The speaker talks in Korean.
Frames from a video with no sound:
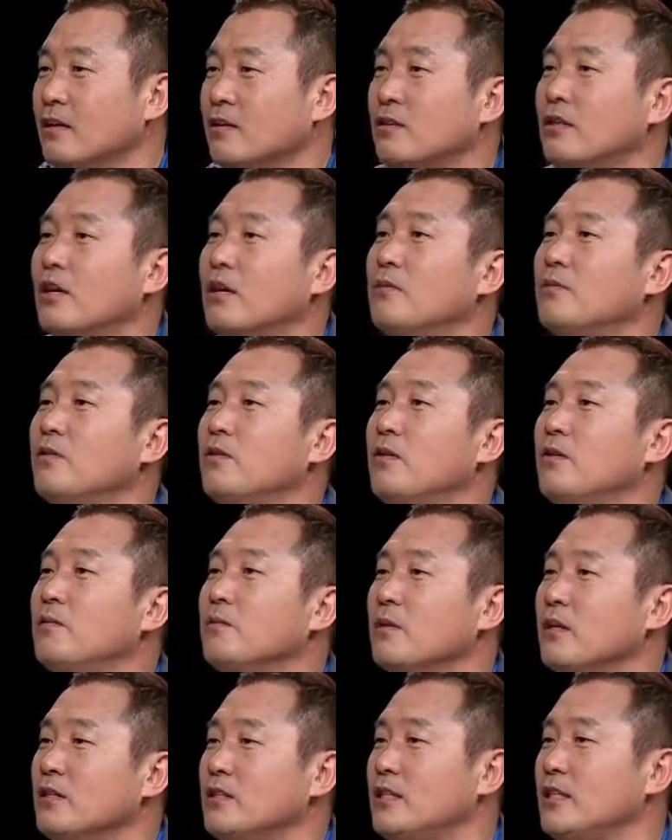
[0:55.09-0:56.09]
그러면
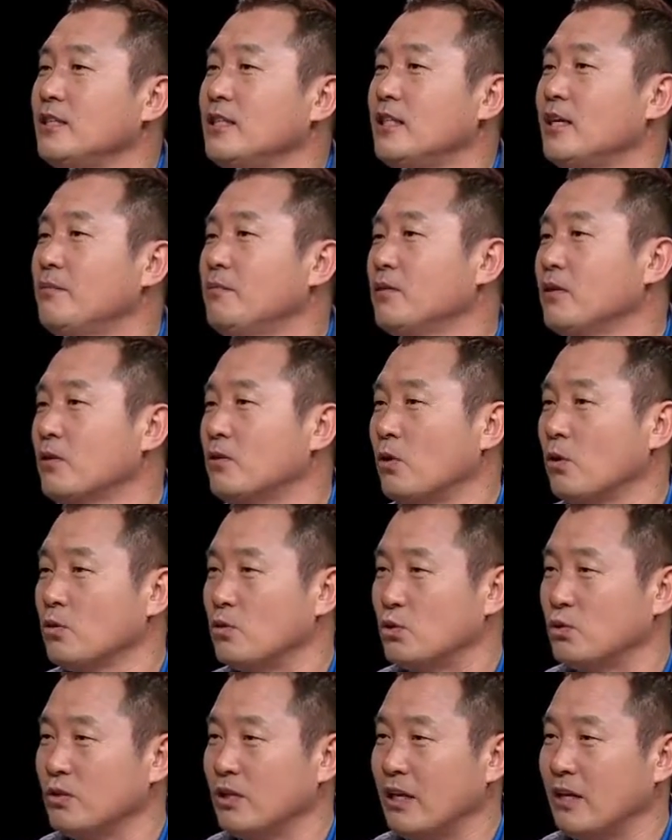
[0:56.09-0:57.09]
칭찬보다 더
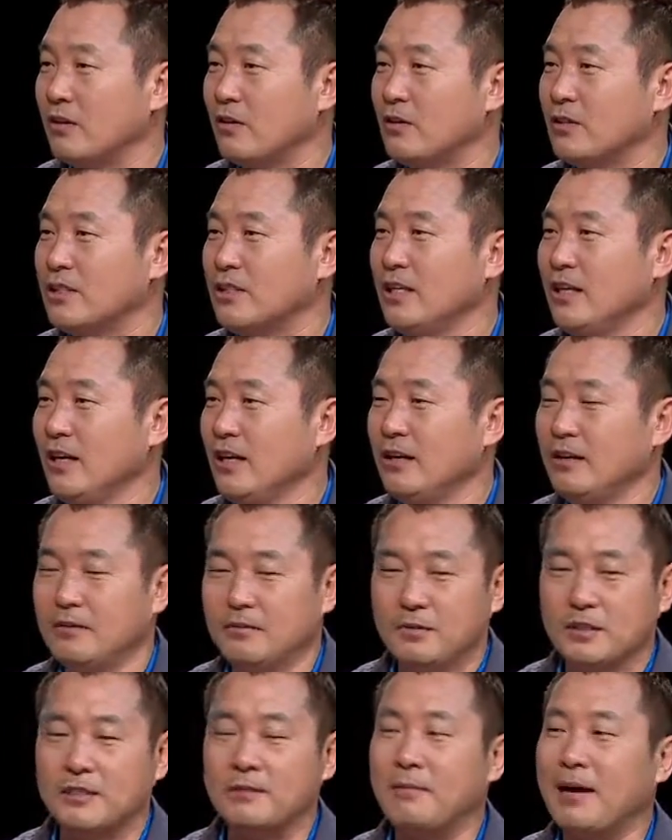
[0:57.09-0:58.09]
중요한 것이
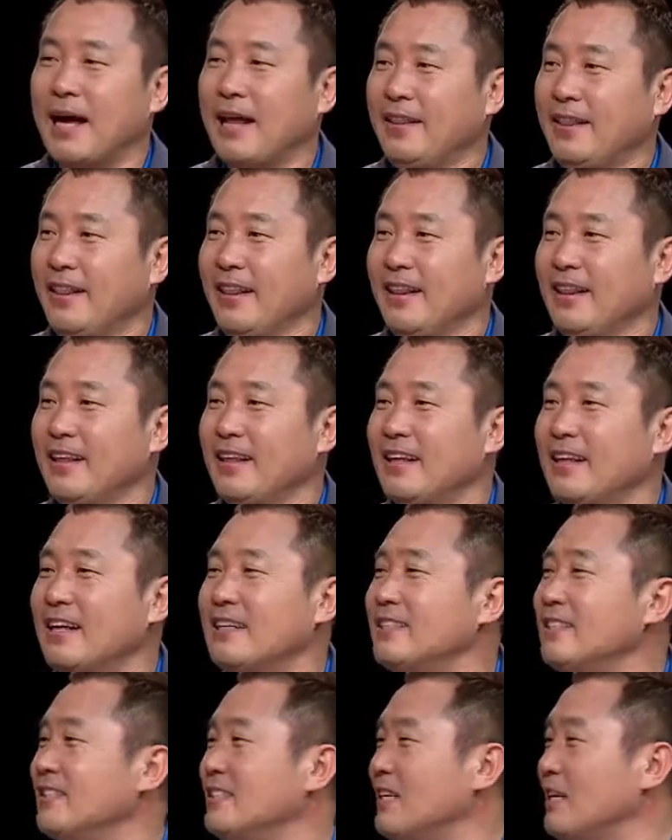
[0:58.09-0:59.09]
그만
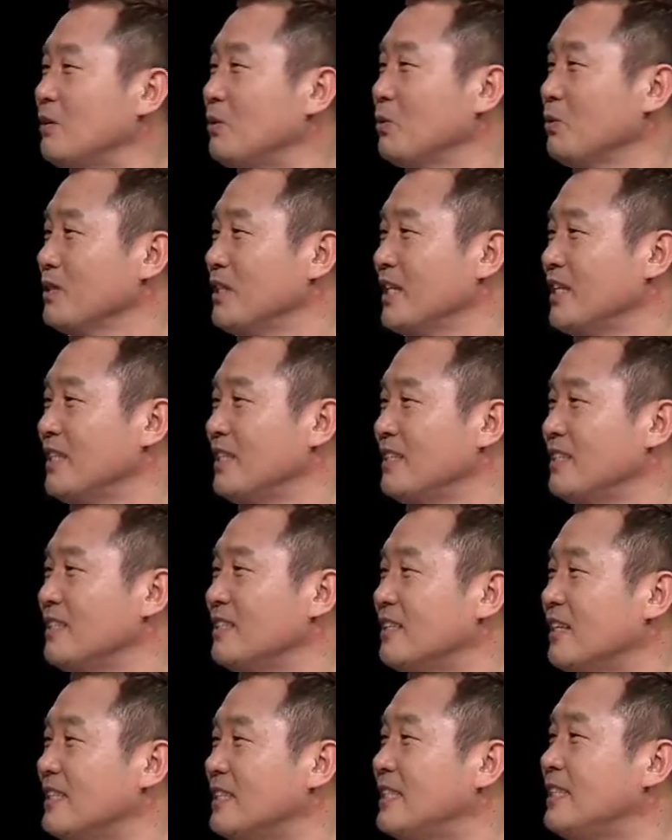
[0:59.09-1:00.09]
했을 때 통제를
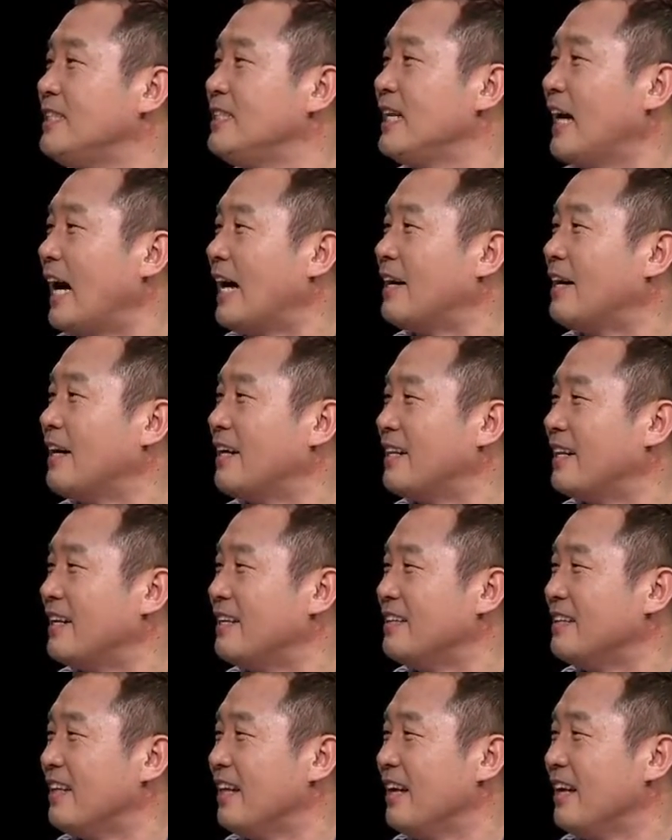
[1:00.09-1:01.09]
했을 그렇지. 때 짓지 않아야
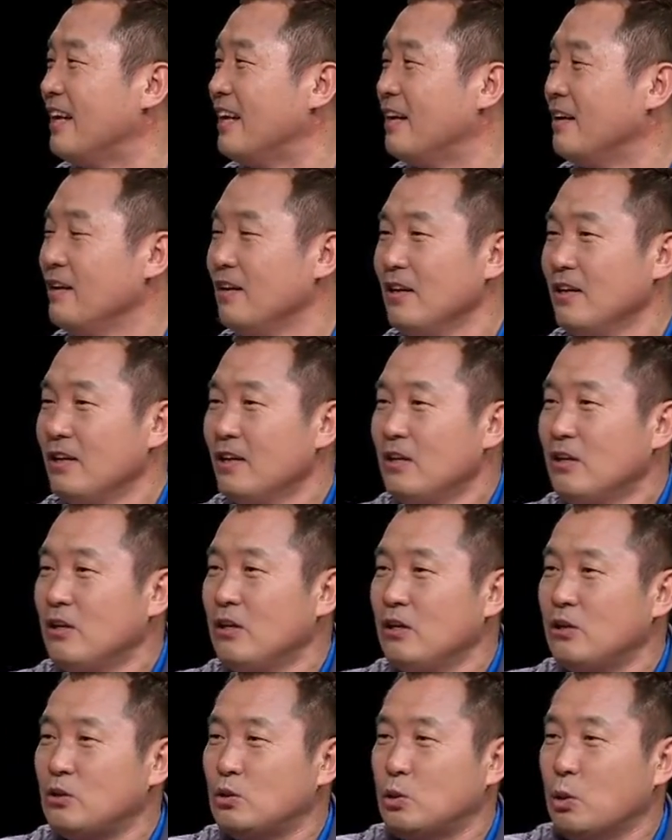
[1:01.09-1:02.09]
되는데 음.
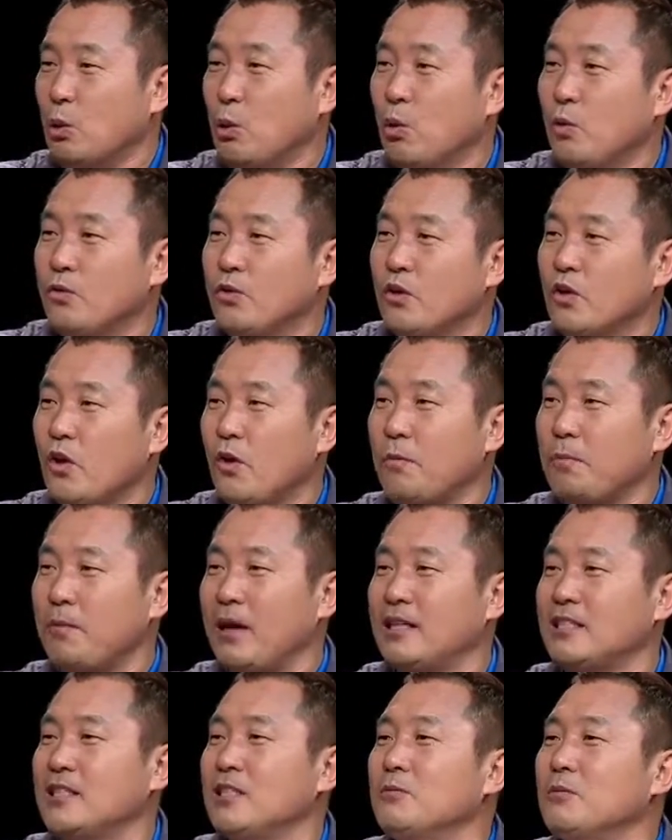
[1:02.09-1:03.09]
이 좋은
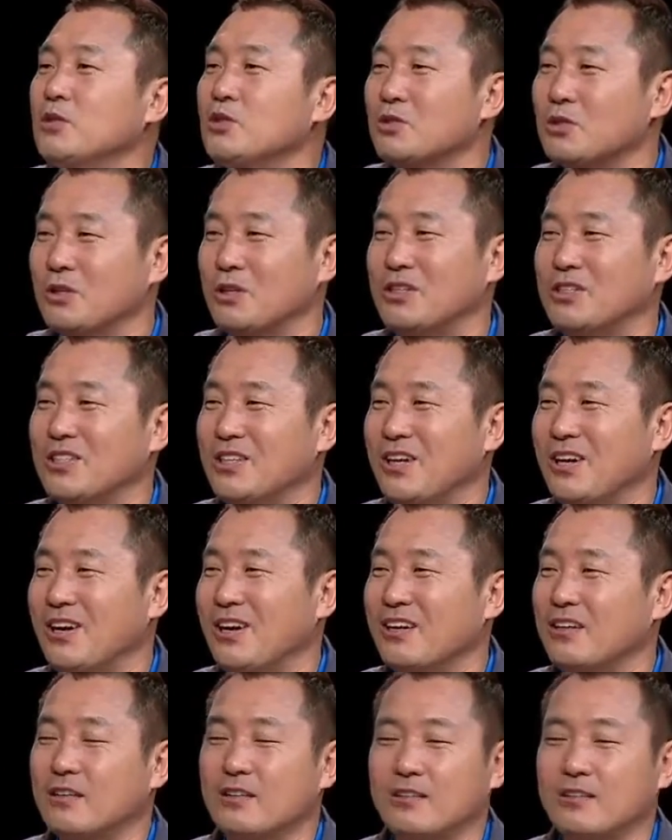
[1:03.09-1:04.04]
것만 심어준 거죠.